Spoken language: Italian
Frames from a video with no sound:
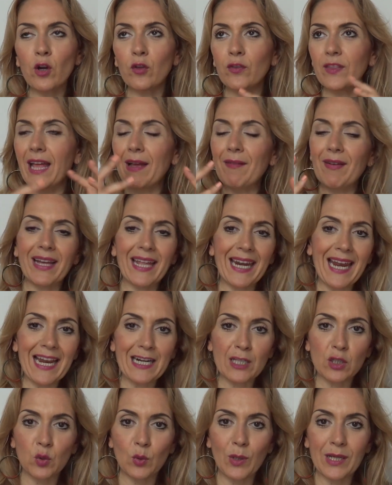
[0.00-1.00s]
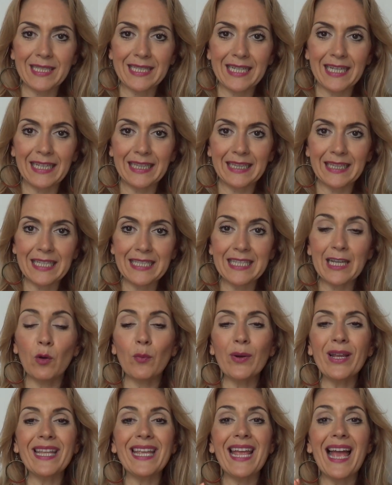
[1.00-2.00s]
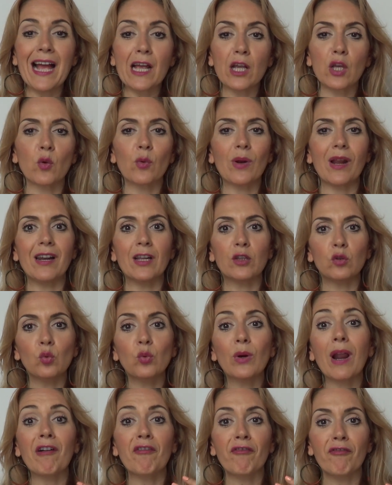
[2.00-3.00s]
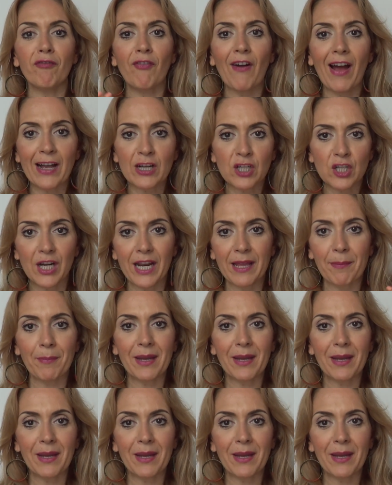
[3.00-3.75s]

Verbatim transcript: non deve crearsi una sintesi e quindi anche una lettura facile e